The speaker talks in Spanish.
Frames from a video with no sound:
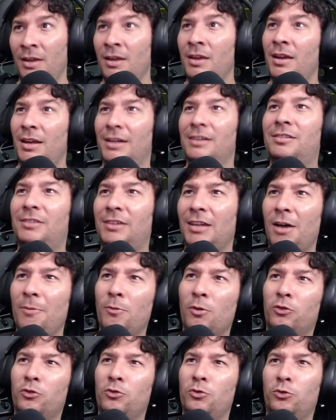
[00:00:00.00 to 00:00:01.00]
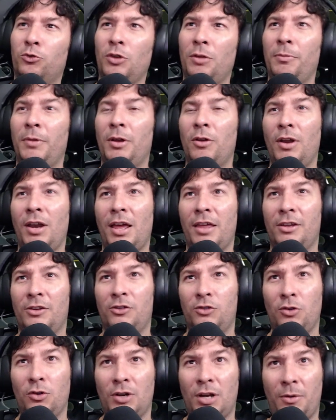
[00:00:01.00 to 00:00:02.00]
Estábamos justo en medio de la
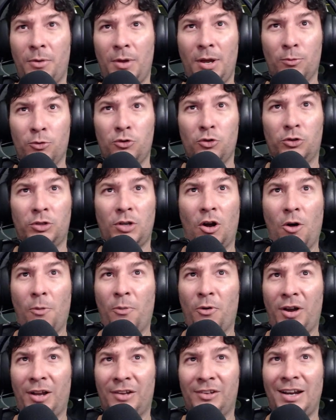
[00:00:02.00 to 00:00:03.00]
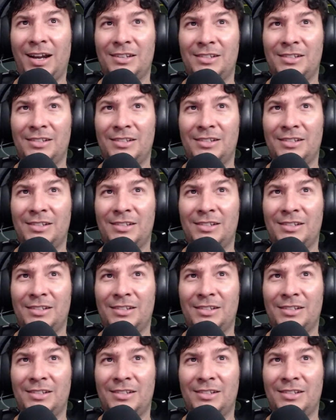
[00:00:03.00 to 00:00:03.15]
edición, había mucho trabajo por hacer,